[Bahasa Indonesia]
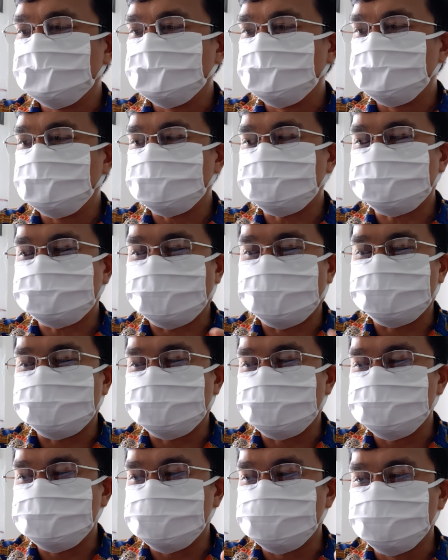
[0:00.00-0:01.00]
di
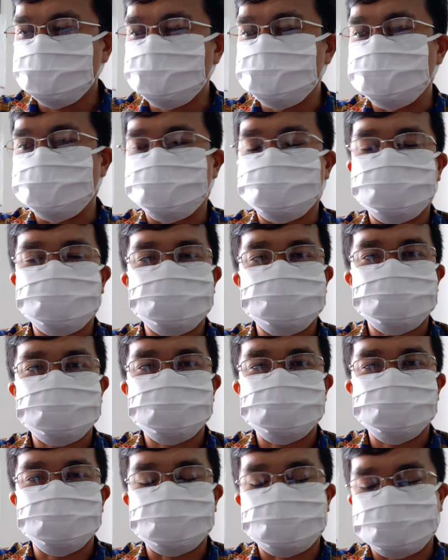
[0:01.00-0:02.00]
tanah Yehuda.
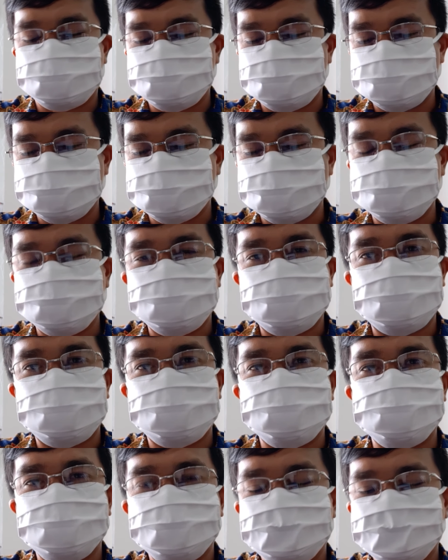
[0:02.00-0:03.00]
Saudara baca di
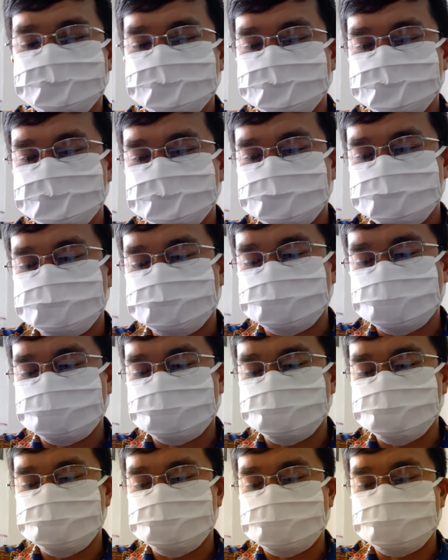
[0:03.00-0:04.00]
dalam
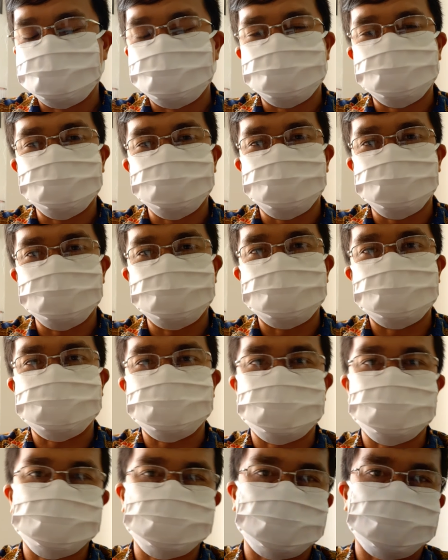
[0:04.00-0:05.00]
1 Samuel 17
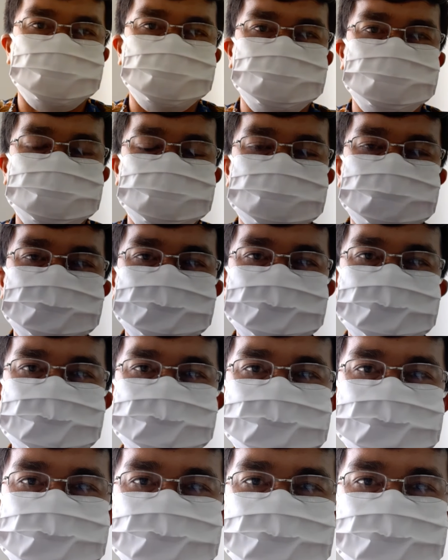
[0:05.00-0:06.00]
ayat
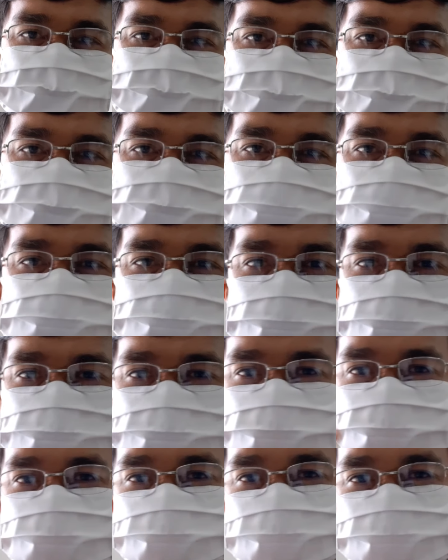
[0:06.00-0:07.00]
1. Sehingga
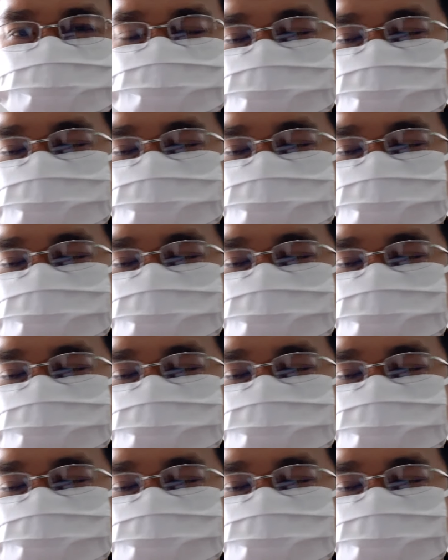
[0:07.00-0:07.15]
mereka